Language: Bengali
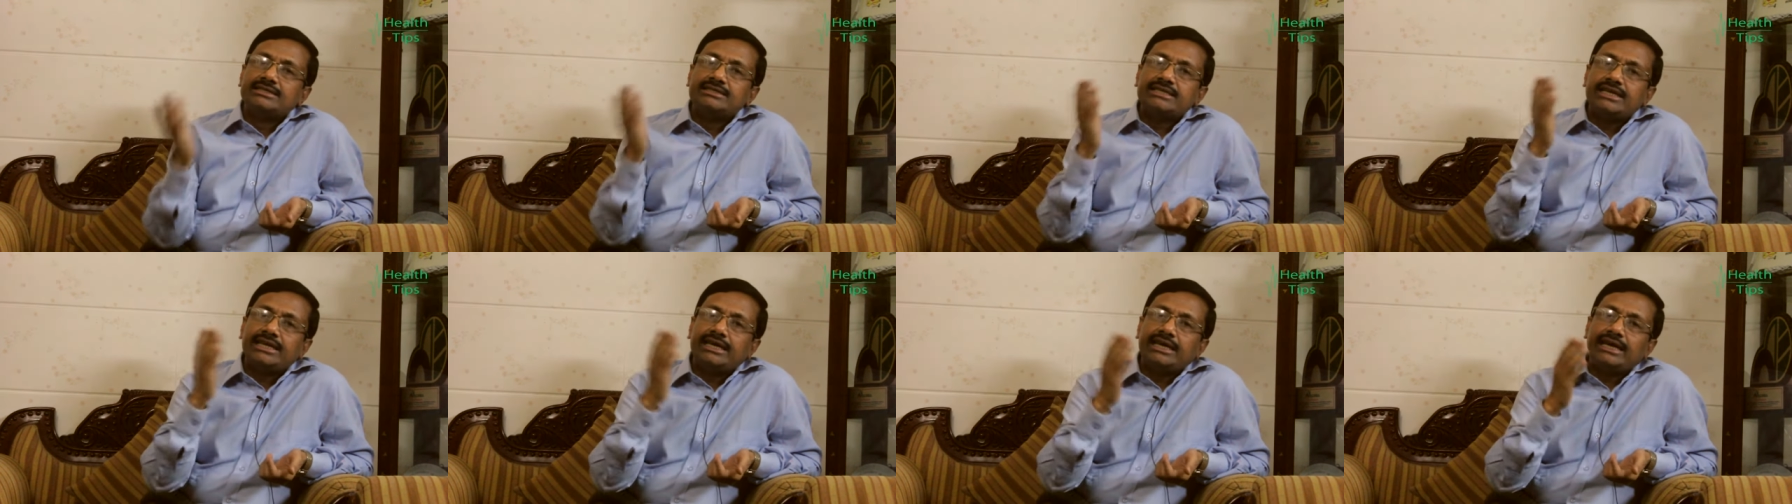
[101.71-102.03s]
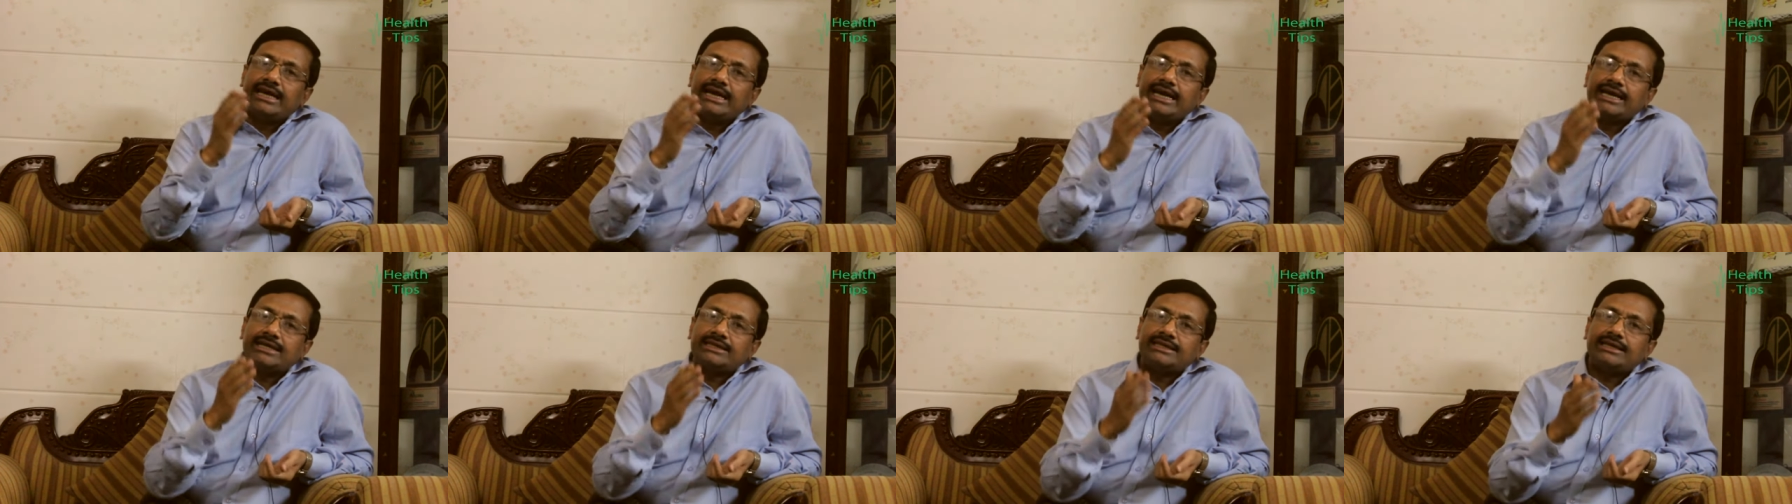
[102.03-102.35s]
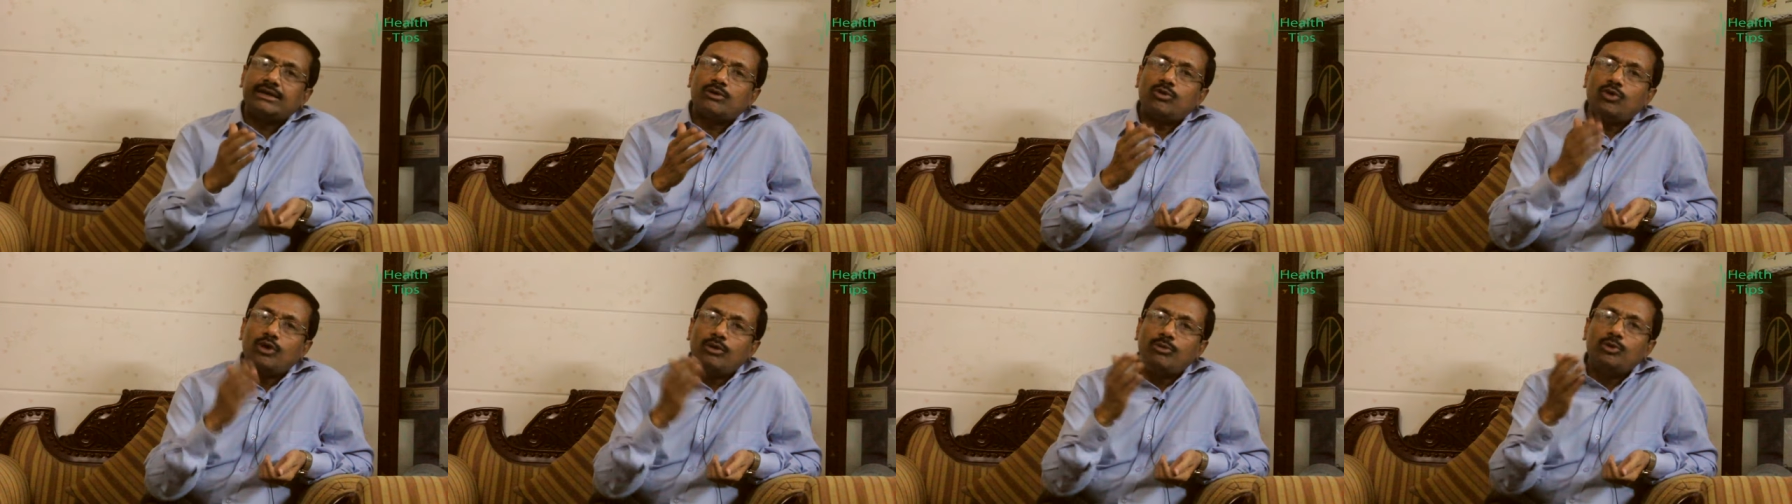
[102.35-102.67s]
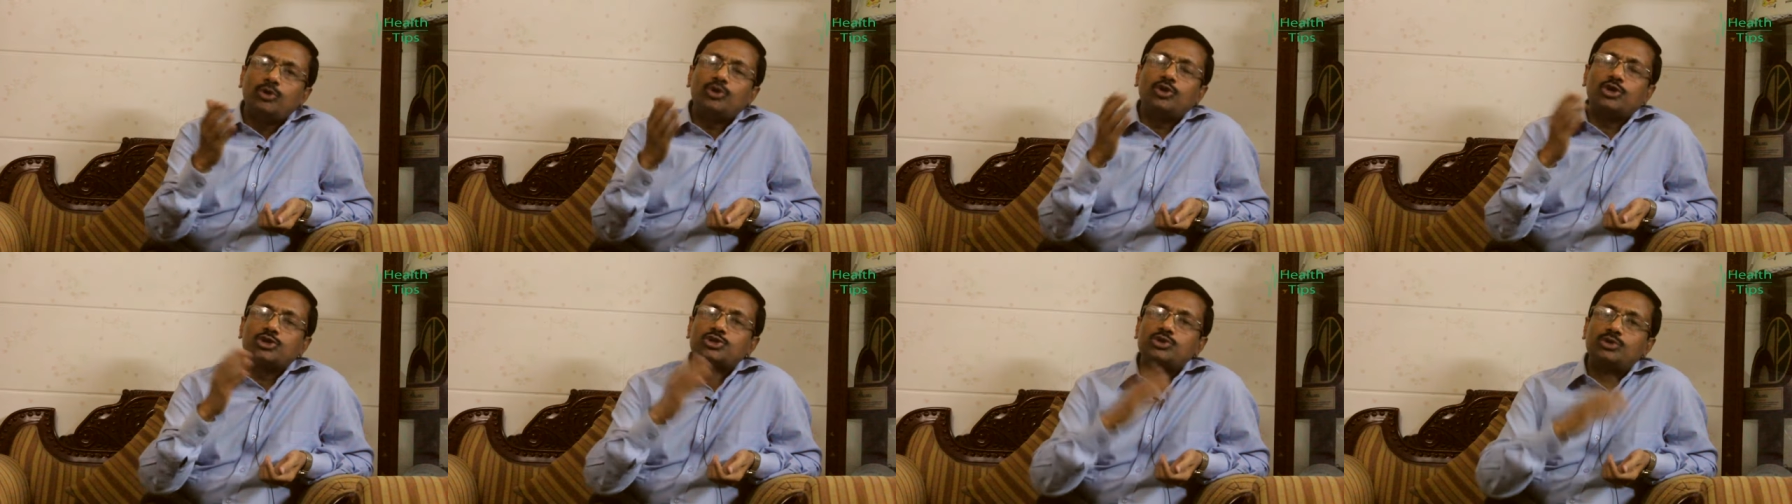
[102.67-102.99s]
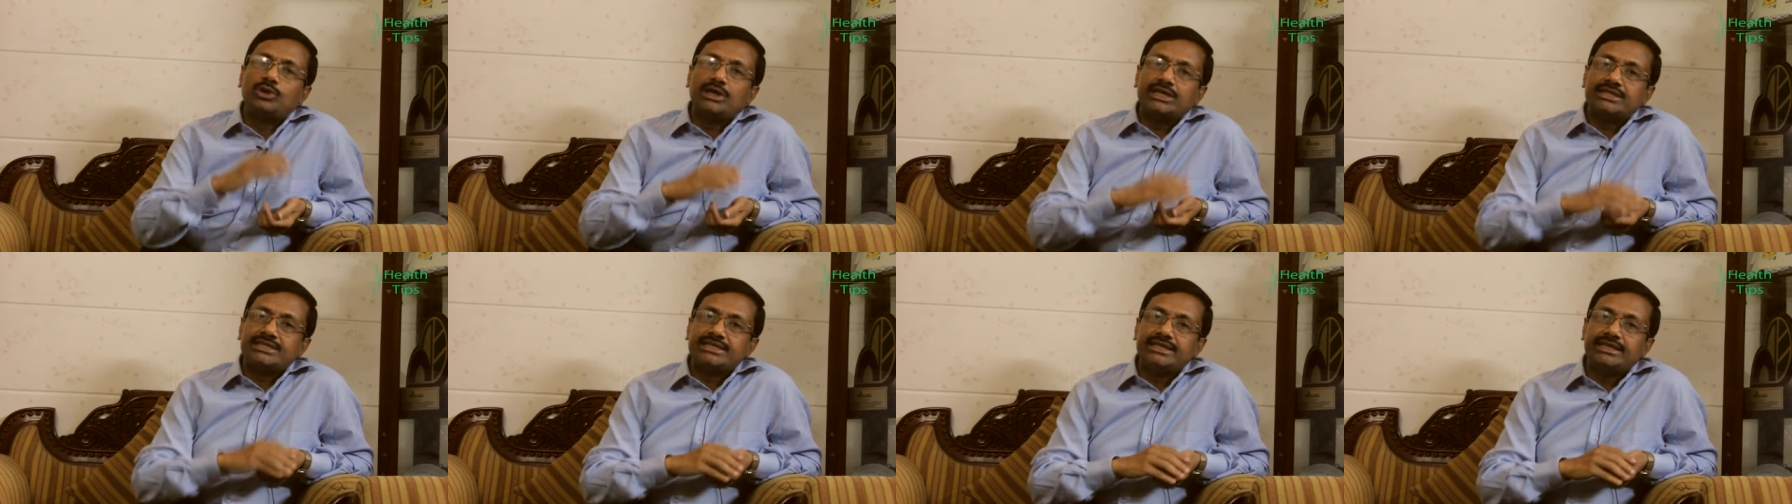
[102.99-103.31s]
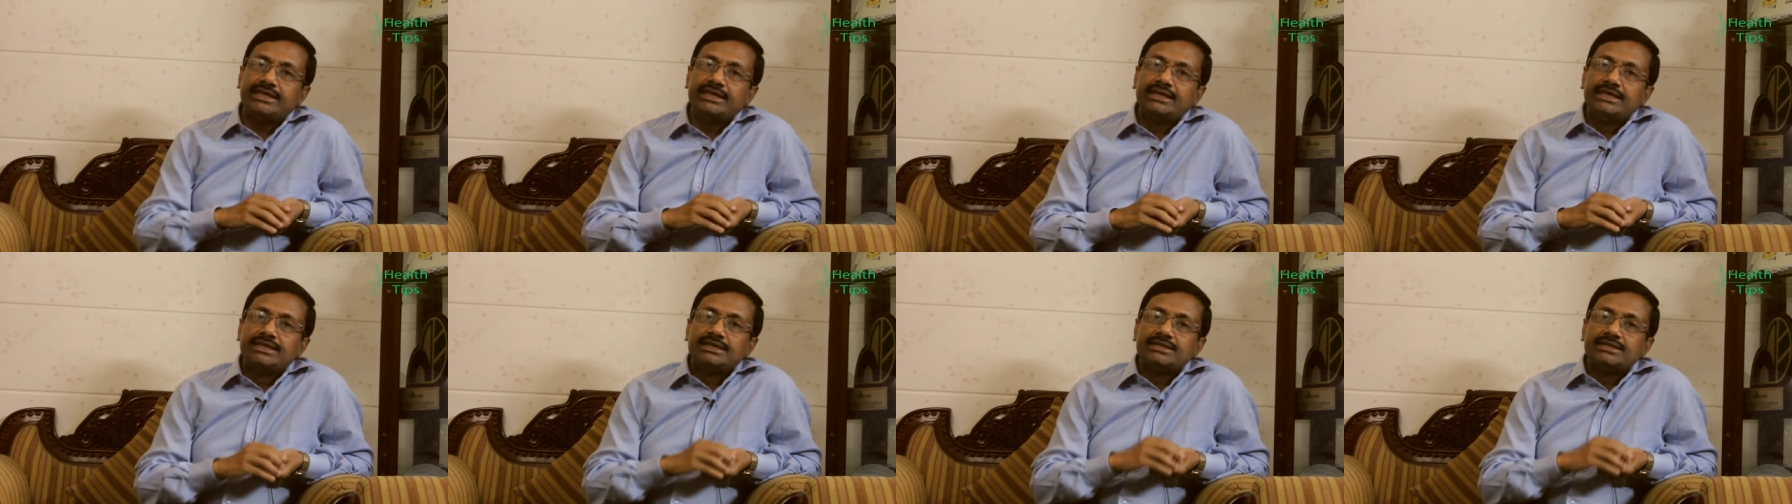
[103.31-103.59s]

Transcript: যে একটা কমন অসুখ আছে